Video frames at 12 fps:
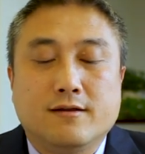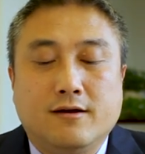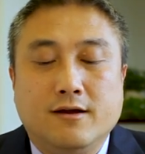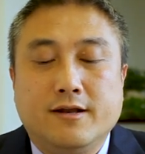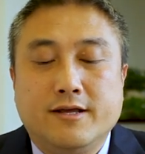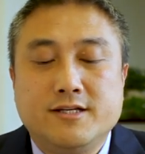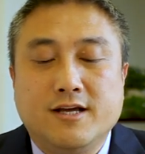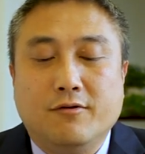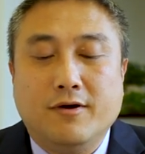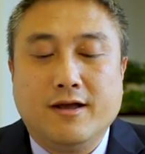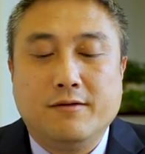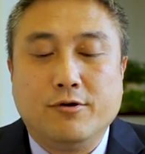可以理解
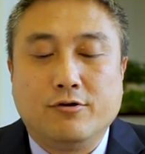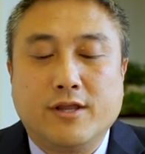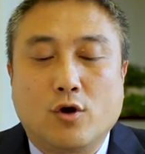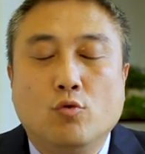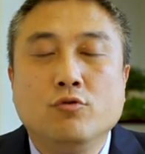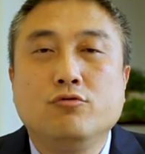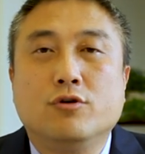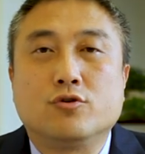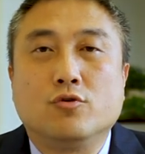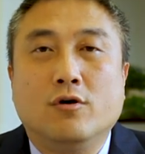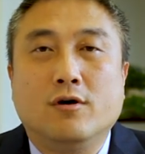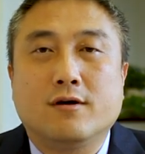为，比如在工作
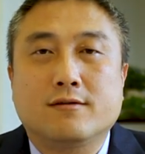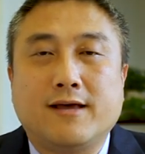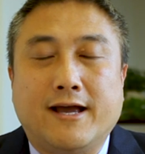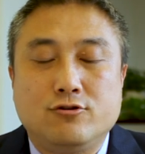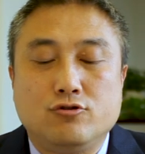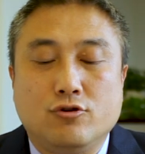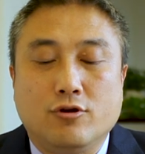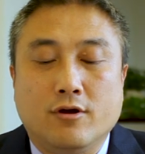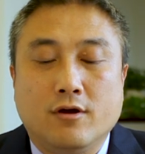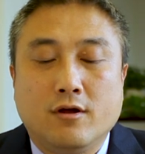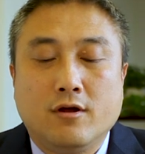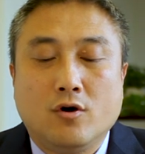中采
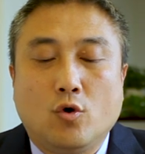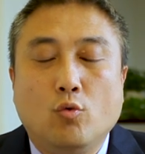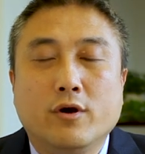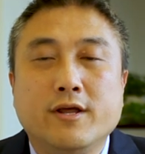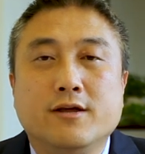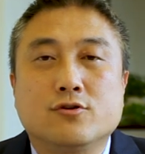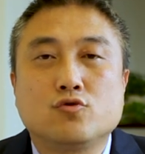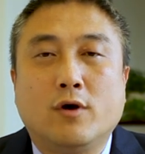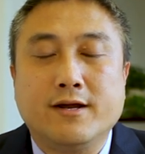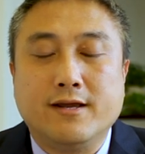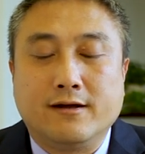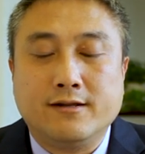取互利
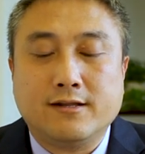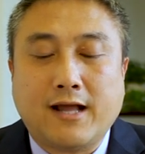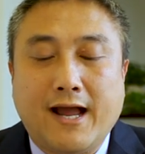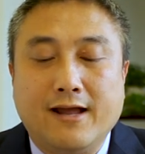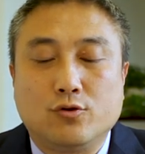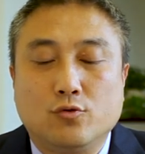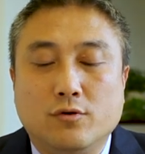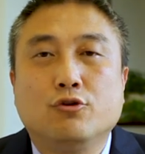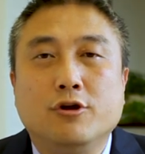双赢的态度，